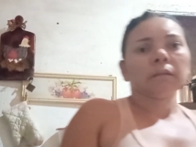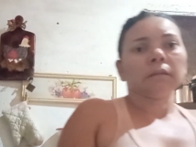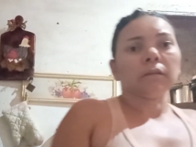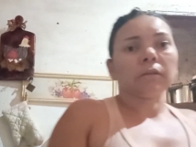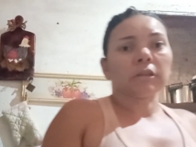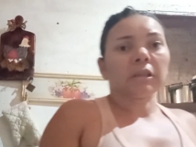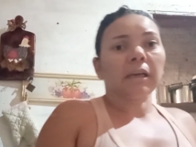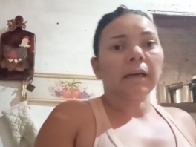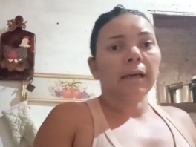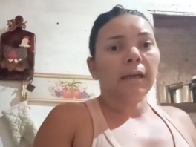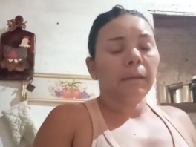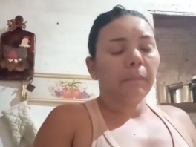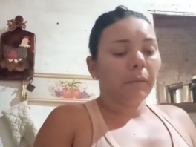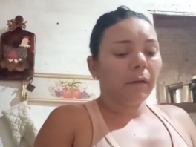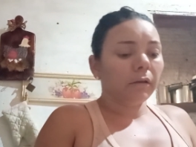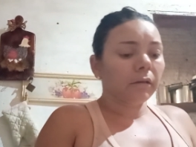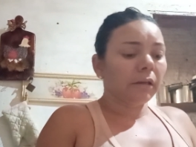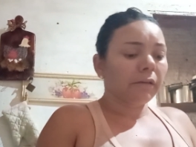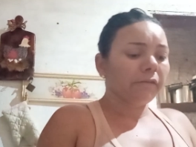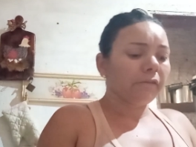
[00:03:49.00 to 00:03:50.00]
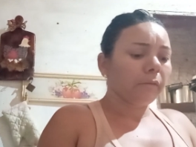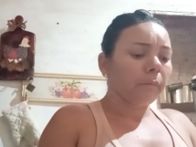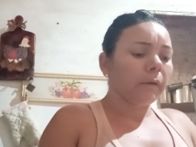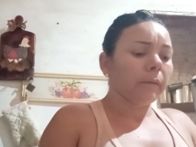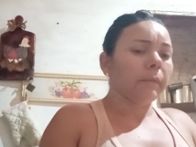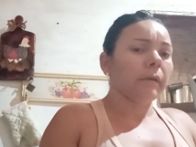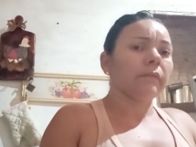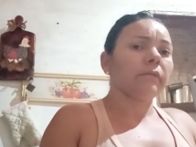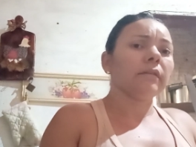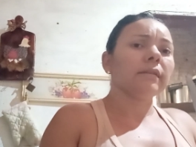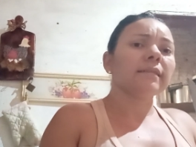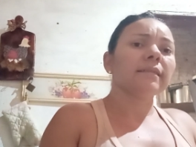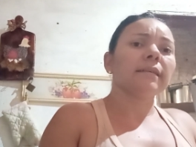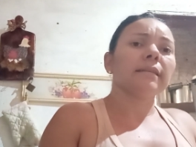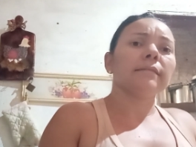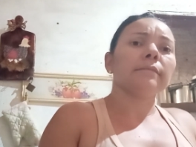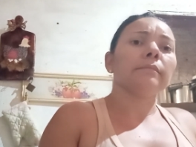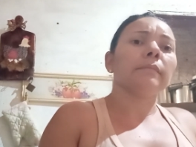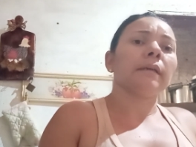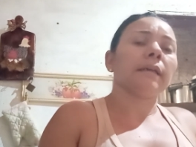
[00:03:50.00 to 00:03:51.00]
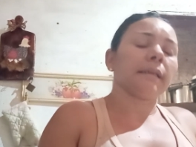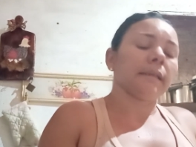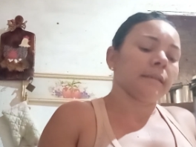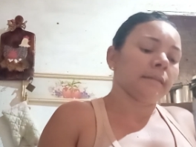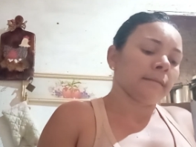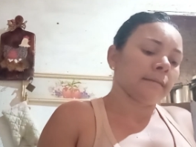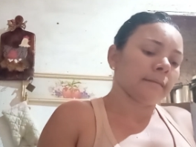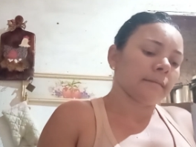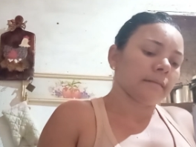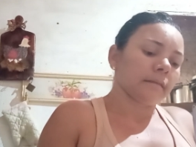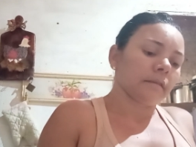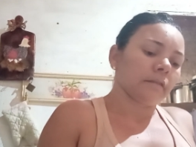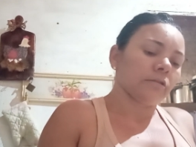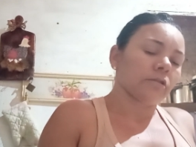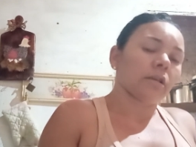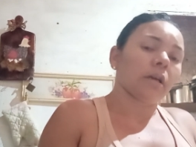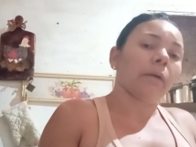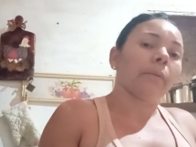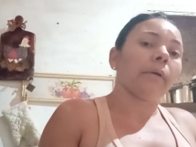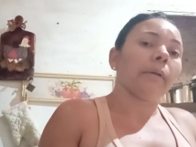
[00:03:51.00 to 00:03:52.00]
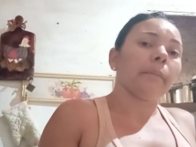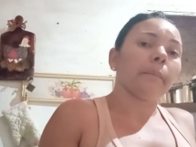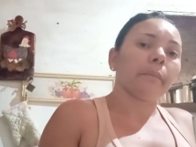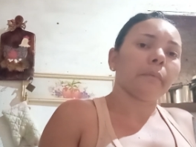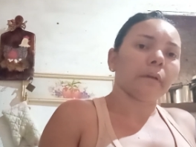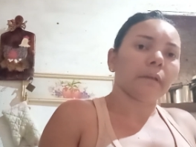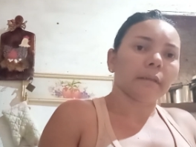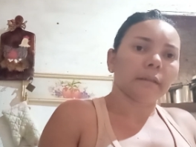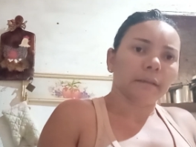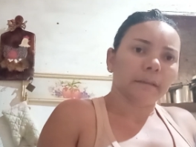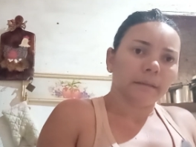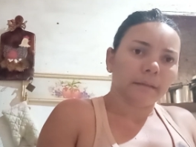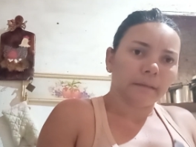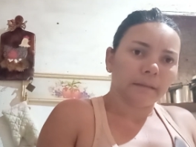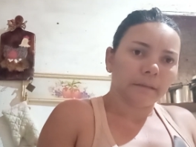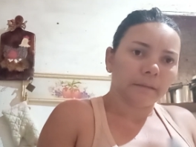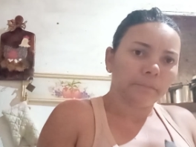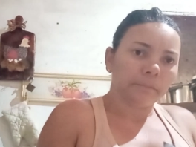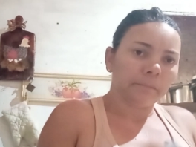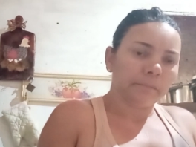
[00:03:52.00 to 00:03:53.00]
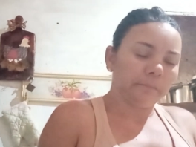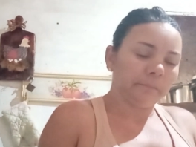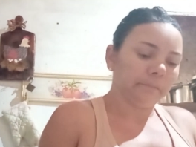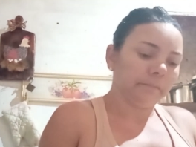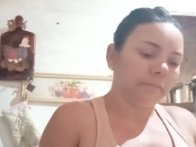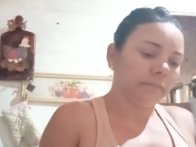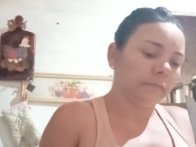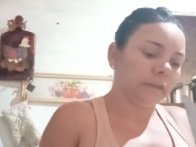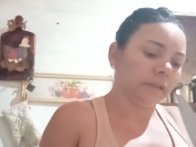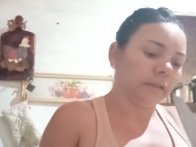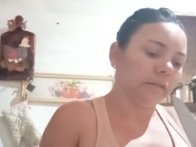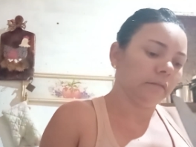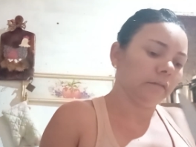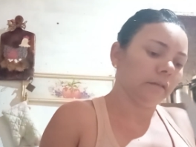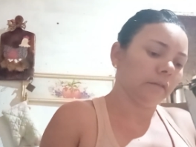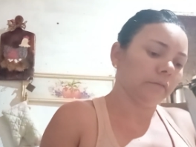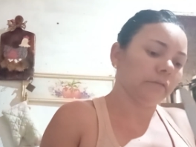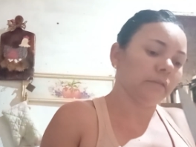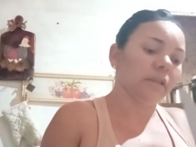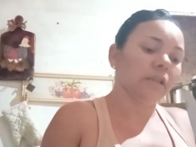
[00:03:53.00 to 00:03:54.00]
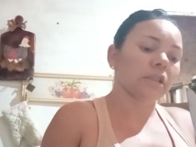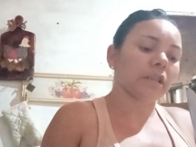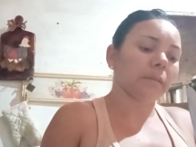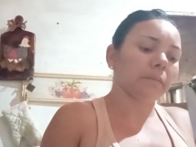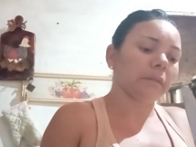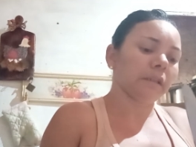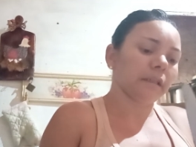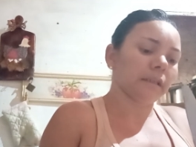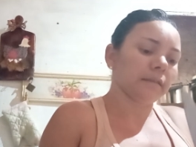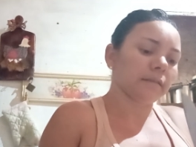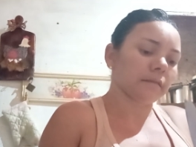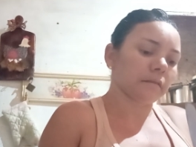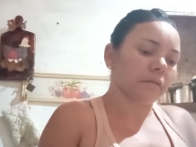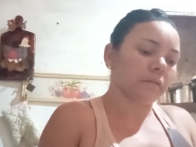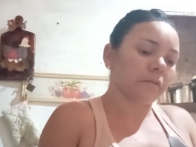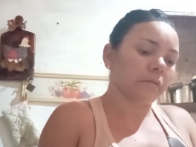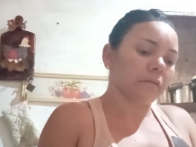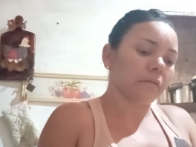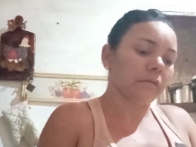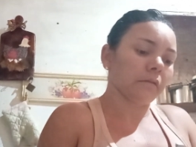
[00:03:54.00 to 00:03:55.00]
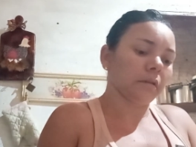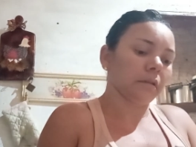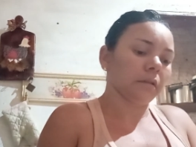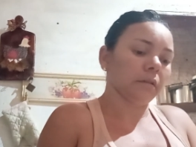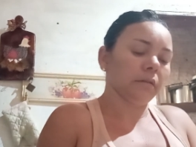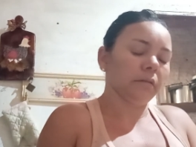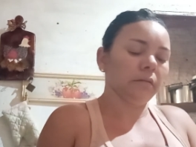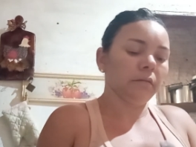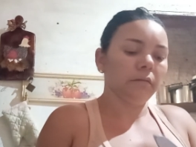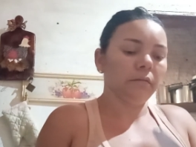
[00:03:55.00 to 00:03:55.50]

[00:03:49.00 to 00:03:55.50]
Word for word: Eu já, é porque eu nem filmei pra vocês, mas eu já vou planta né? Já fui deixar a menina na escola.